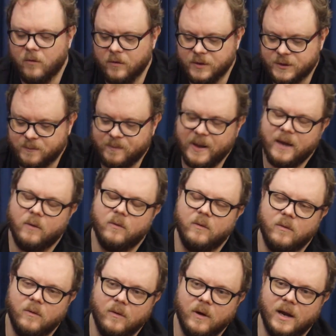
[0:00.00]
o, espe
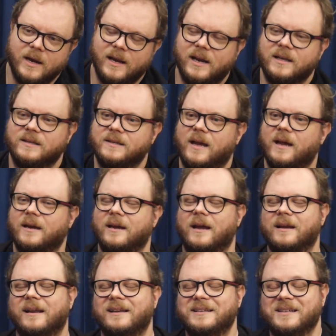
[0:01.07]
o, o espectro
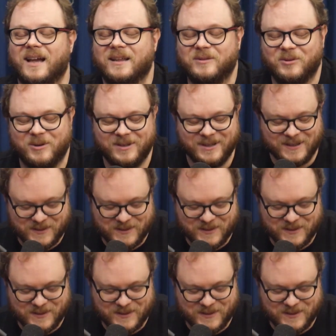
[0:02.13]
analisador de